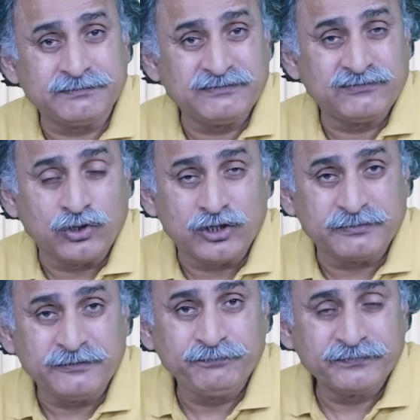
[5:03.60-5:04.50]
था अपने
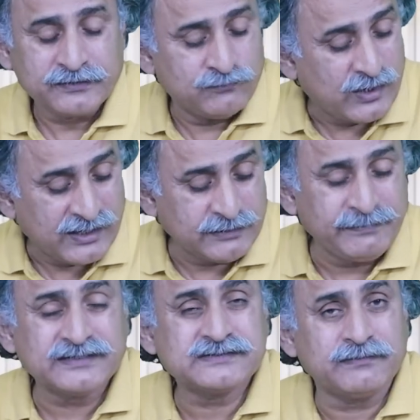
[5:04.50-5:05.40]
ब्लॉग में वो आ गई
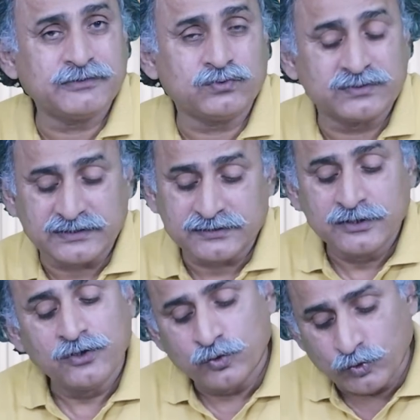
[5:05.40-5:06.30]
बात सामने
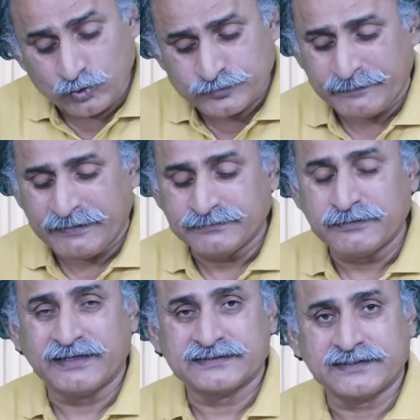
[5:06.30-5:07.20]
खुलकर उस पर बाद
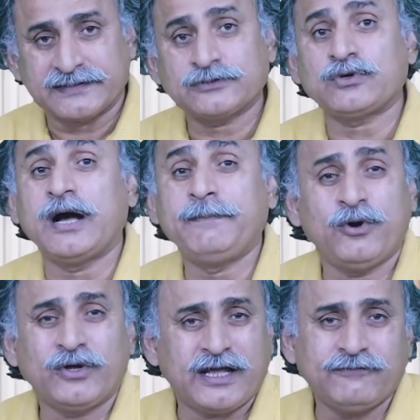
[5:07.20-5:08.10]
में बात करेंगे जो अब
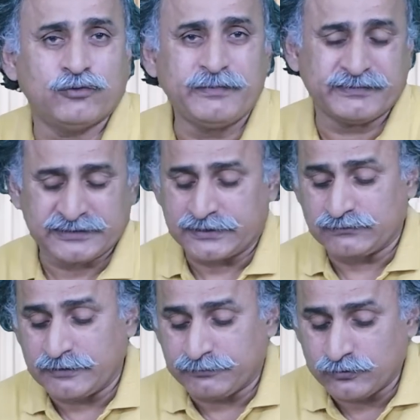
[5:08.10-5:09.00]
हो रहा है वो मैं बता
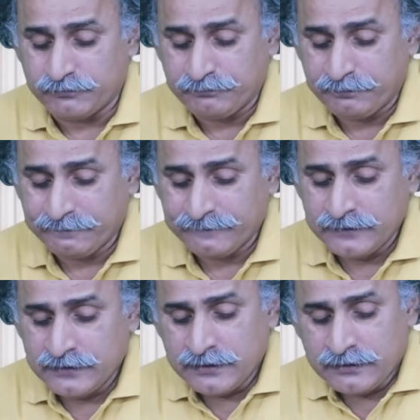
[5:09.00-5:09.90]
रहा हूँ आपको
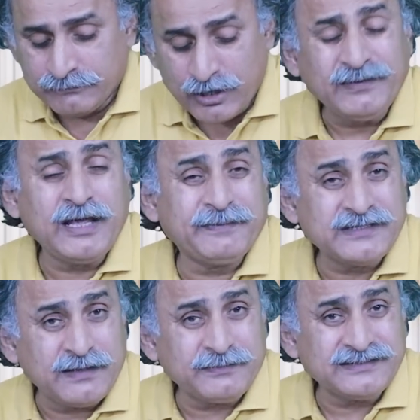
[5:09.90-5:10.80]
मामला है
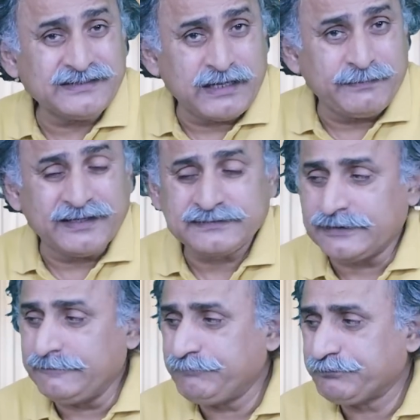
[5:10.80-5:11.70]
पंजाब के इंतबात
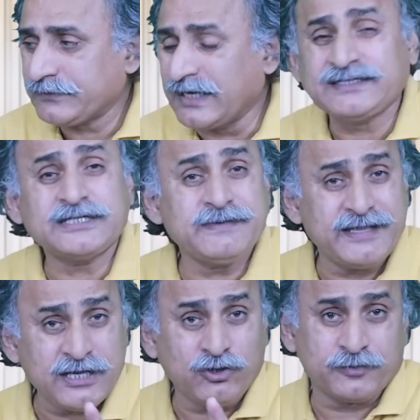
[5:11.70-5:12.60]
का अच्छा इसमें
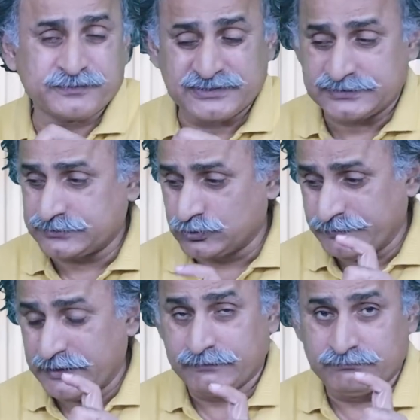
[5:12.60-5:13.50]
एक और चीज़ जो
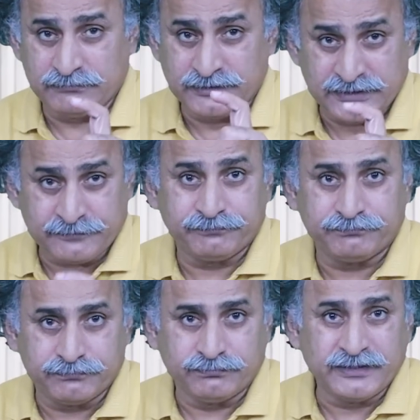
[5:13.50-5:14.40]
मैं मेरी एक
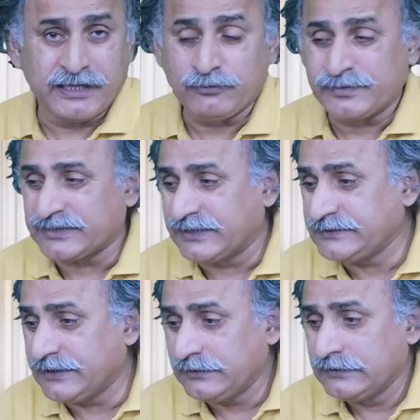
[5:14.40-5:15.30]
मैंने आपको बता
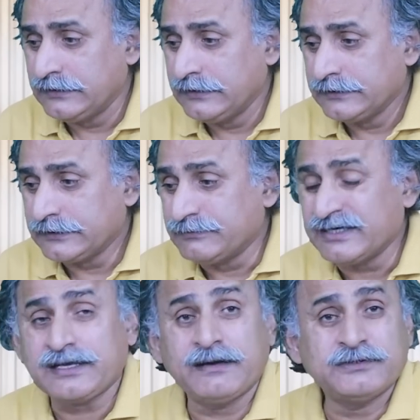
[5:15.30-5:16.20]
दिया कि
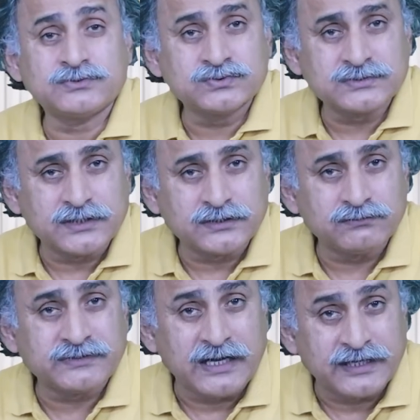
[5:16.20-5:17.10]
मैं क्या महसूस कर रहा
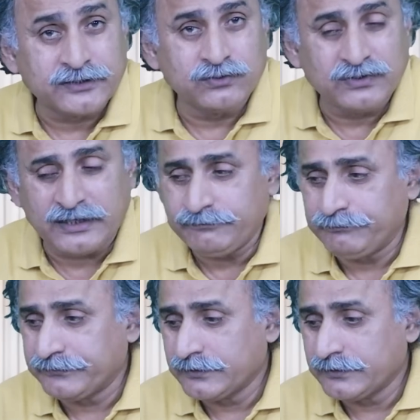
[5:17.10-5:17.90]
हूँ क्या आगे होगा